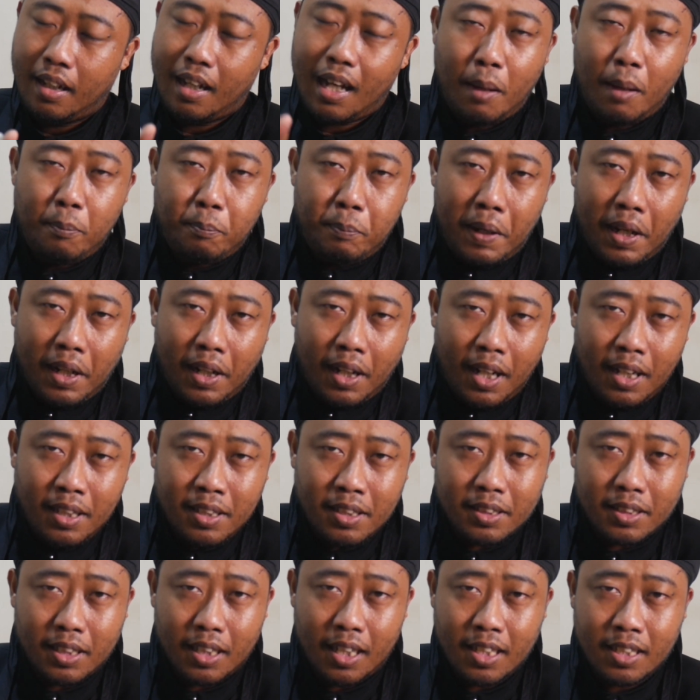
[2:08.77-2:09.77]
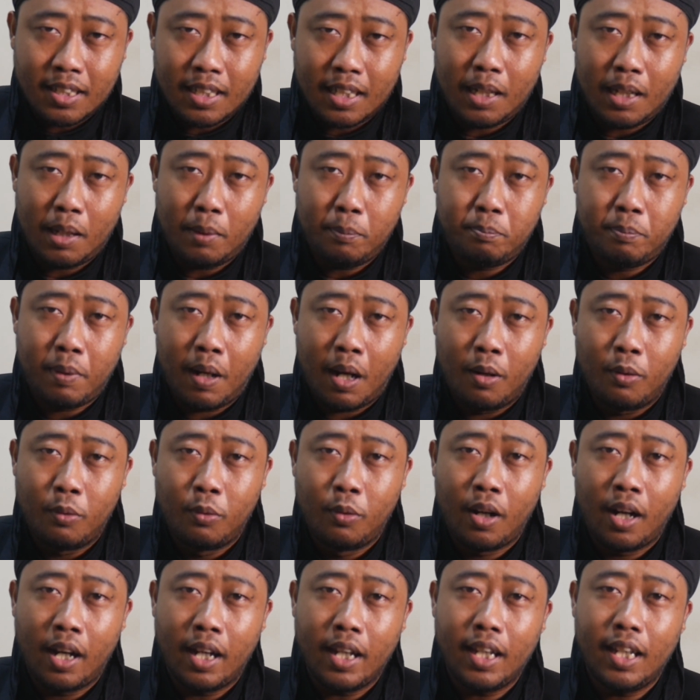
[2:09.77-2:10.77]
Apakah setelah saya
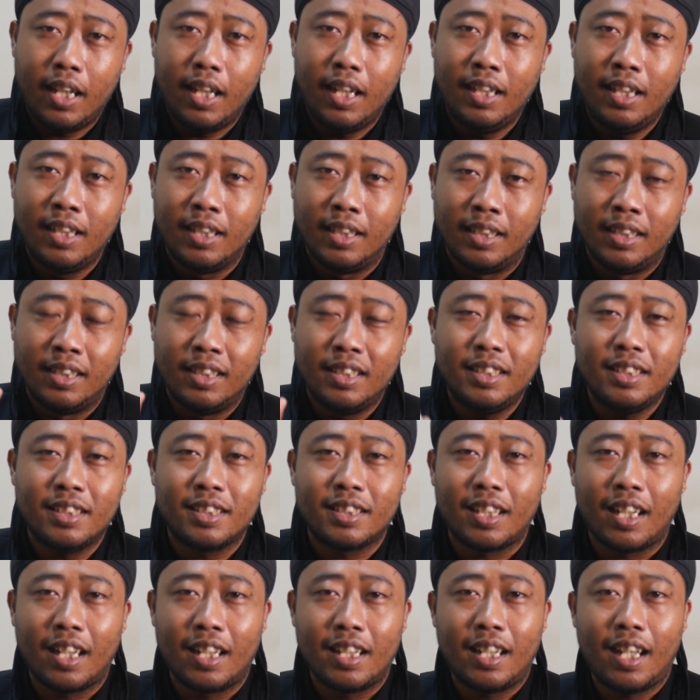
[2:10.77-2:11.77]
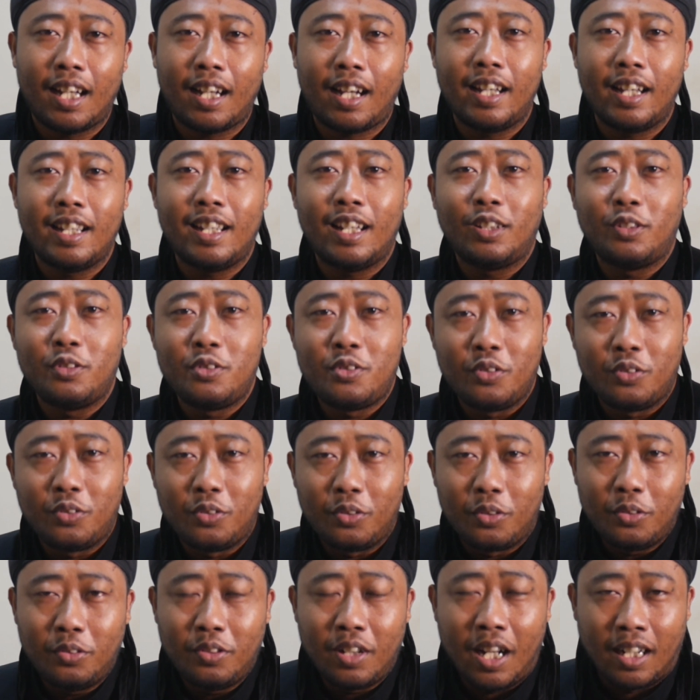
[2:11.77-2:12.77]
bawa ini, saya kaya tujuh
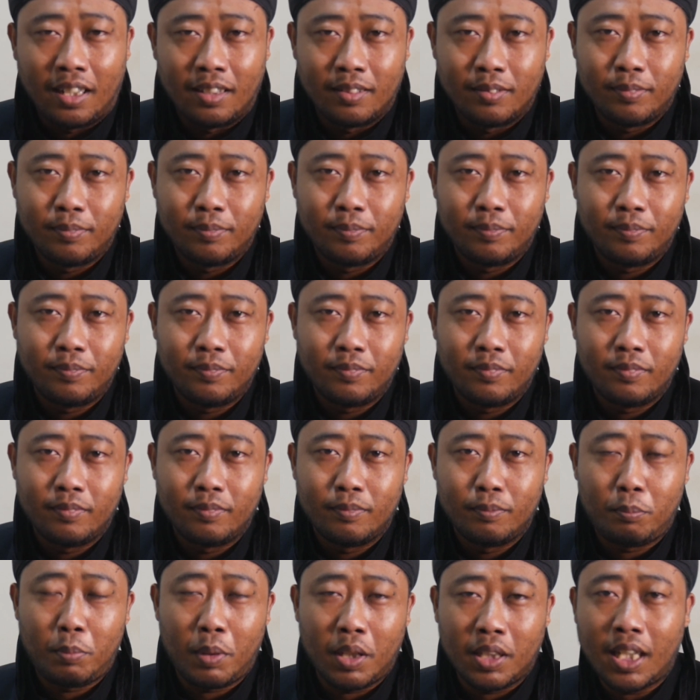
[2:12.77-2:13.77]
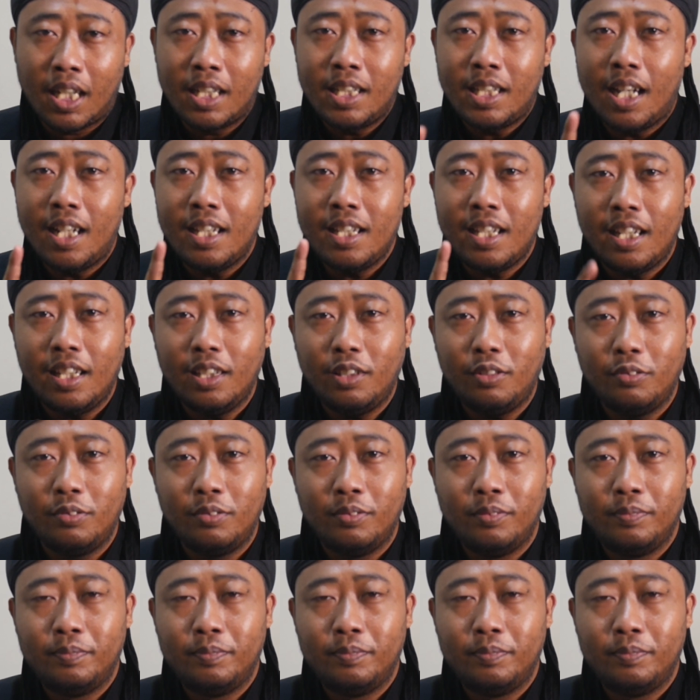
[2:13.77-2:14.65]
turunan? Pertanyaannya itu,